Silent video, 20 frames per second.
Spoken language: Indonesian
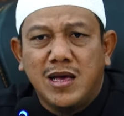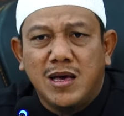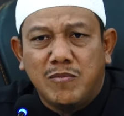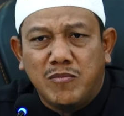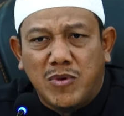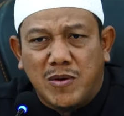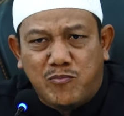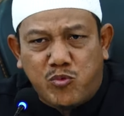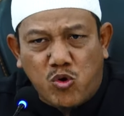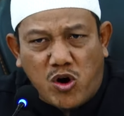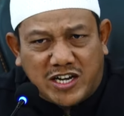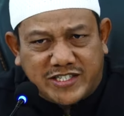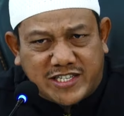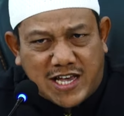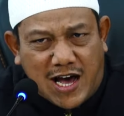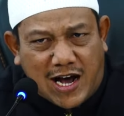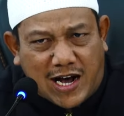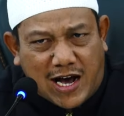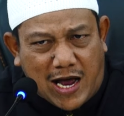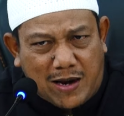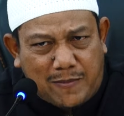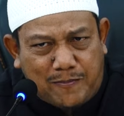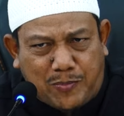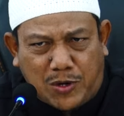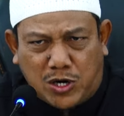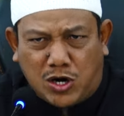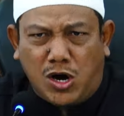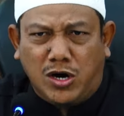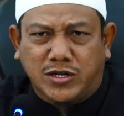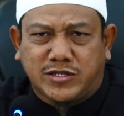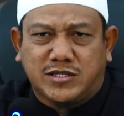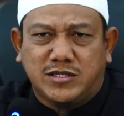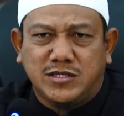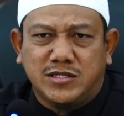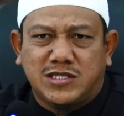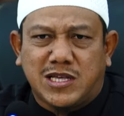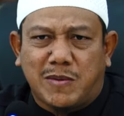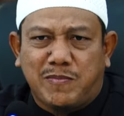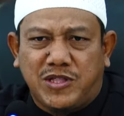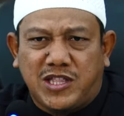Mempuasakan perut,
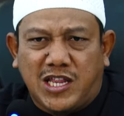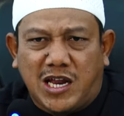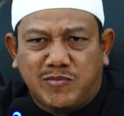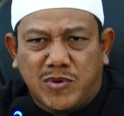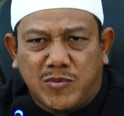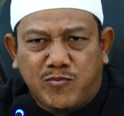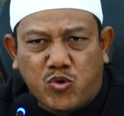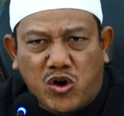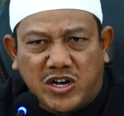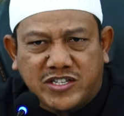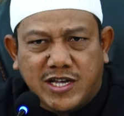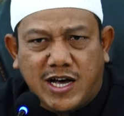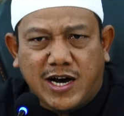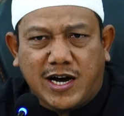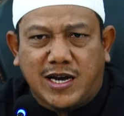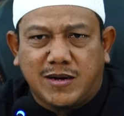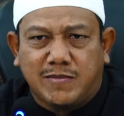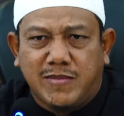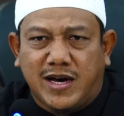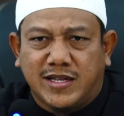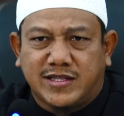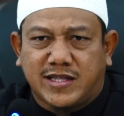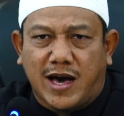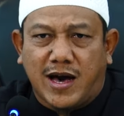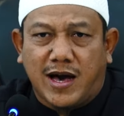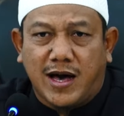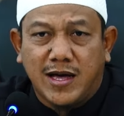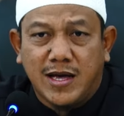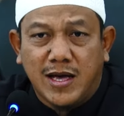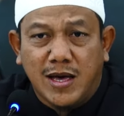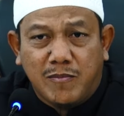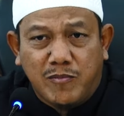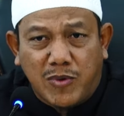tapi tidak mempuasakan mata.